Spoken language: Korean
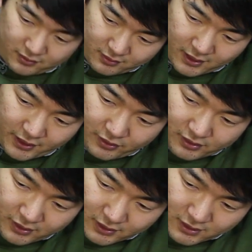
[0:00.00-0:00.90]

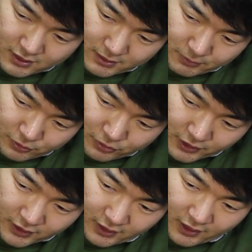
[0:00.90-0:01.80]
라이언을 이렇게 집어줄 수
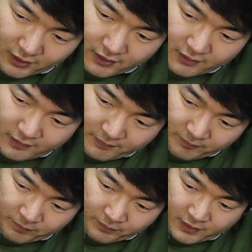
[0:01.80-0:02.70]
있는데
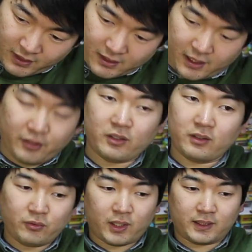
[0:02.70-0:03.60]

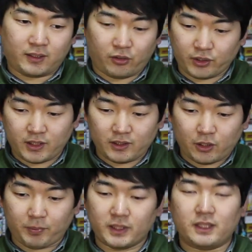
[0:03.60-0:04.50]
라이언과 건키된
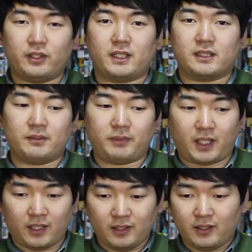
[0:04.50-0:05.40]
날 변신되지
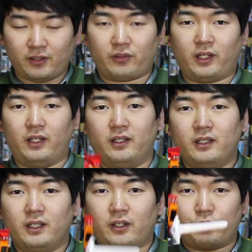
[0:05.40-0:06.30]
않습니다. 이렇게
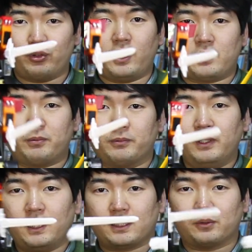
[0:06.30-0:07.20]
이렇게 두 개의
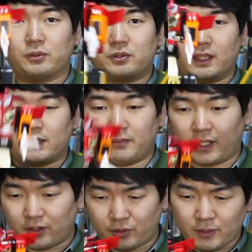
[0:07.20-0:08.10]
제품을 가지고 놀 수가
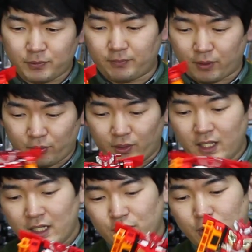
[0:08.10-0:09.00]
있습니다. 그리고 이 제품은 바로
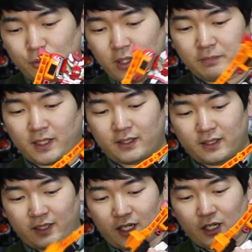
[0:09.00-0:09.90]
최종 합체가
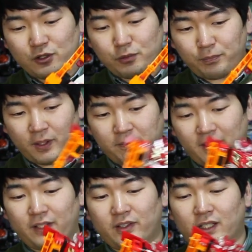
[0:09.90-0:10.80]
되는데 슈퍼
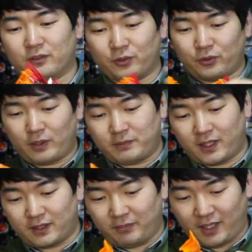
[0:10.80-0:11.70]
파이어 다그원으로
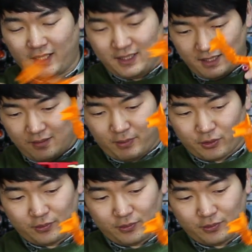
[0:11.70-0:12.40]
합체가 됩니다. 바로